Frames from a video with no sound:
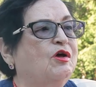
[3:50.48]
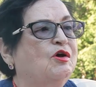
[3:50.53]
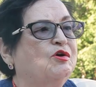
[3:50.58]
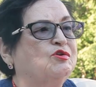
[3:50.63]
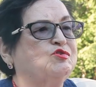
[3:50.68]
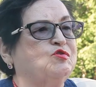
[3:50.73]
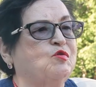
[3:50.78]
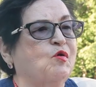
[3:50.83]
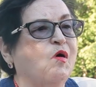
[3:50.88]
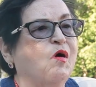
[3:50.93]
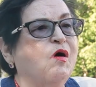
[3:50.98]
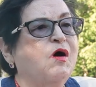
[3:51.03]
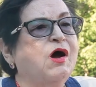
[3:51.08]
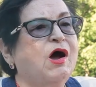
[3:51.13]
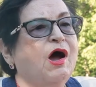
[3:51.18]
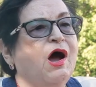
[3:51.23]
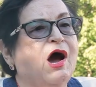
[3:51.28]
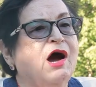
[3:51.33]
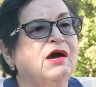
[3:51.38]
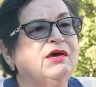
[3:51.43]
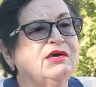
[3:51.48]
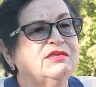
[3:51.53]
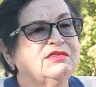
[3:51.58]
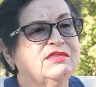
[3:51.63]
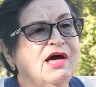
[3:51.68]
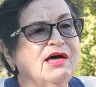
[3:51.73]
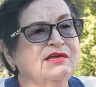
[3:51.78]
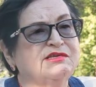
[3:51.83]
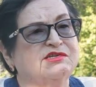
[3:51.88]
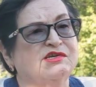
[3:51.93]
что
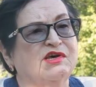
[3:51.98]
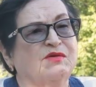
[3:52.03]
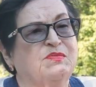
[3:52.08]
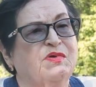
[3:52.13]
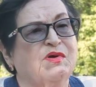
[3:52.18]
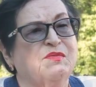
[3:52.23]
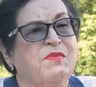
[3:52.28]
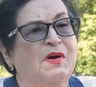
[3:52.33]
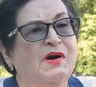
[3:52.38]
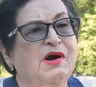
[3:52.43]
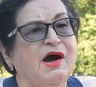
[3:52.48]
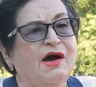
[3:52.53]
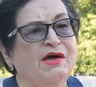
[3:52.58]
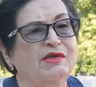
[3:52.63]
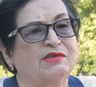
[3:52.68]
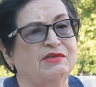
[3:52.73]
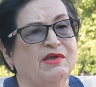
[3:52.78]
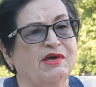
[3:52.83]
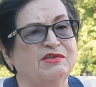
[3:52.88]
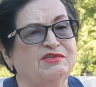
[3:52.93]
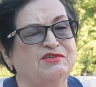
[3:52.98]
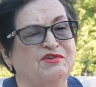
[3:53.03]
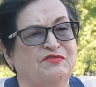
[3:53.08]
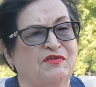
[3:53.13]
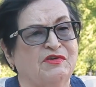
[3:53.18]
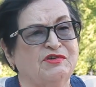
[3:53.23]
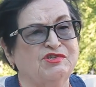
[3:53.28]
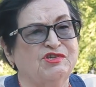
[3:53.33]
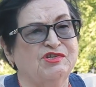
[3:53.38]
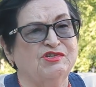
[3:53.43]
агитация и пропаганда
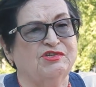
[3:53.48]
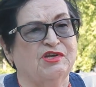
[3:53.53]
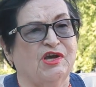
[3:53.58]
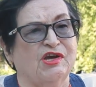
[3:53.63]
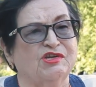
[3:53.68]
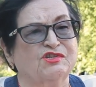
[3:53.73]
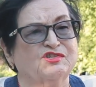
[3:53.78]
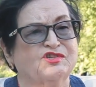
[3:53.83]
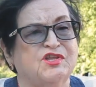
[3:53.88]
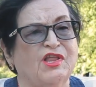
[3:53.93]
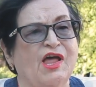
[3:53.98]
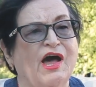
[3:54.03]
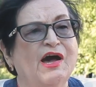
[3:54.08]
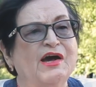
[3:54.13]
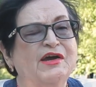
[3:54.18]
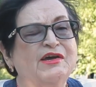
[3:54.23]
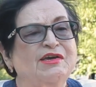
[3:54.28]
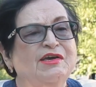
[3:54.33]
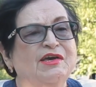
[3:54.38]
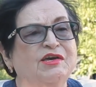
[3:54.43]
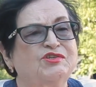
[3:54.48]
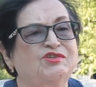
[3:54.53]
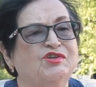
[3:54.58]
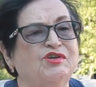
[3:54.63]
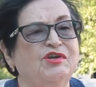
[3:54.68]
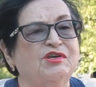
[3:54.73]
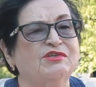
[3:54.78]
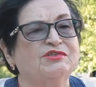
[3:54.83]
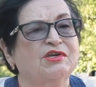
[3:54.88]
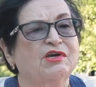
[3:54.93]
антифашистская шла
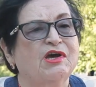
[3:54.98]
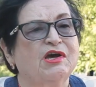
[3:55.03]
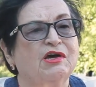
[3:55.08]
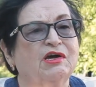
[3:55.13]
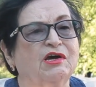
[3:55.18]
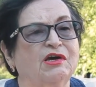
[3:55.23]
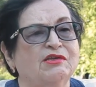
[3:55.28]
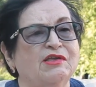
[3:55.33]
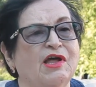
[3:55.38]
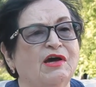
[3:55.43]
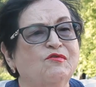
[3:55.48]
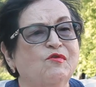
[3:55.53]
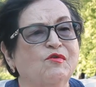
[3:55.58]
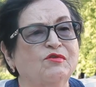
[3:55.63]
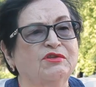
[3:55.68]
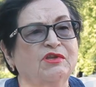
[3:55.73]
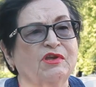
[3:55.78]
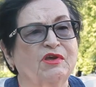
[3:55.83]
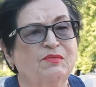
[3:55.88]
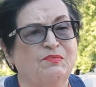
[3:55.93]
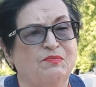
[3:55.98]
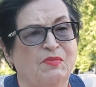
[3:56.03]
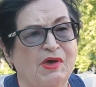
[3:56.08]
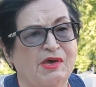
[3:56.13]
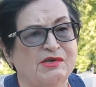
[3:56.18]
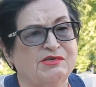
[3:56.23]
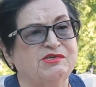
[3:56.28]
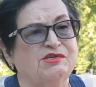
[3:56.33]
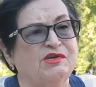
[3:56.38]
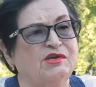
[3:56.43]
через народные
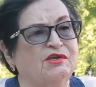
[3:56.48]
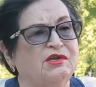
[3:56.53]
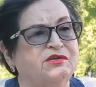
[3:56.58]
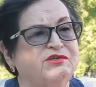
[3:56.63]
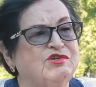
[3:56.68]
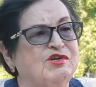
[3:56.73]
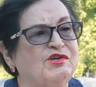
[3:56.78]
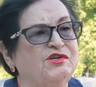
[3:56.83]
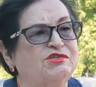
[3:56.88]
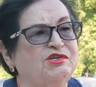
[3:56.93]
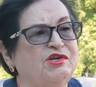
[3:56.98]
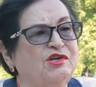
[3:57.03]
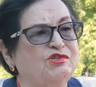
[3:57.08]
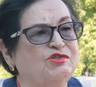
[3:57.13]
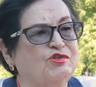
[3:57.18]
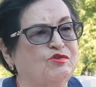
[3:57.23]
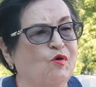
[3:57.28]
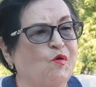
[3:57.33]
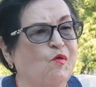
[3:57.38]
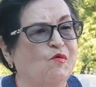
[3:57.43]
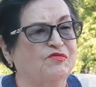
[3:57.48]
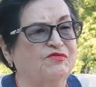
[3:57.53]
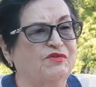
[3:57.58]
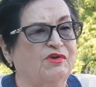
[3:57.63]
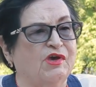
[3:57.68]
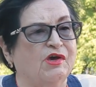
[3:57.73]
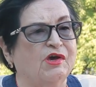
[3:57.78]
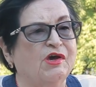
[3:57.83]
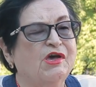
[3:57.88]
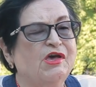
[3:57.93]
песни, через
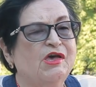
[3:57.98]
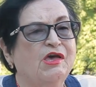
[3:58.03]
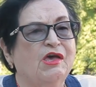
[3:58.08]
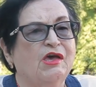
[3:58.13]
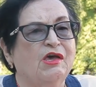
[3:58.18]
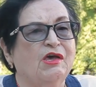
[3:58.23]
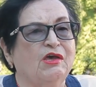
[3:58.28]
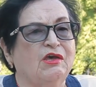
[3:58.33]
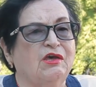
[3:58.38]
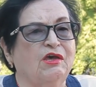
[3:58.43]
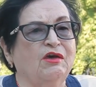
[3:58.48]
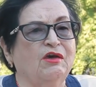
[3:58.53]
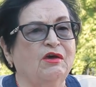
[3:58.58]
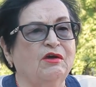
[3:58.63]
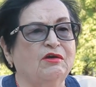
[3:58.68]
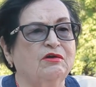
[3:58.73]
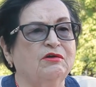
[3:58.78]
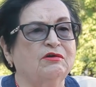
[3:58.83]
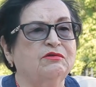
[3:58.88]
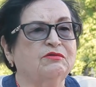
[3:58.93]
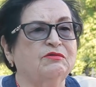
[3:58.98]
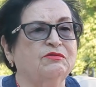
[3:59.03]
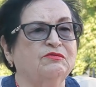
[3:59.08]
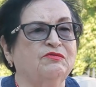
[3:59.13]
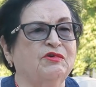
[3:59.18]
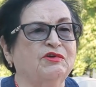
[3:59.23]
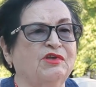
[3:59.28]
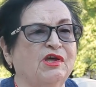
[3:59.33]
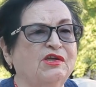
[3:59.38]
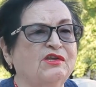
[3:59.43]
листовки, и
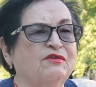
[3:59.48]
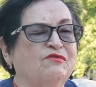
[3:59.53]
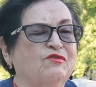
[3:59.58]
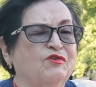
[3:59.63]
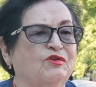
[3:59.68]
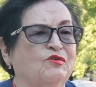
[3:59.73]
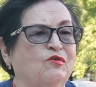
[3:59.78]
вот эта вот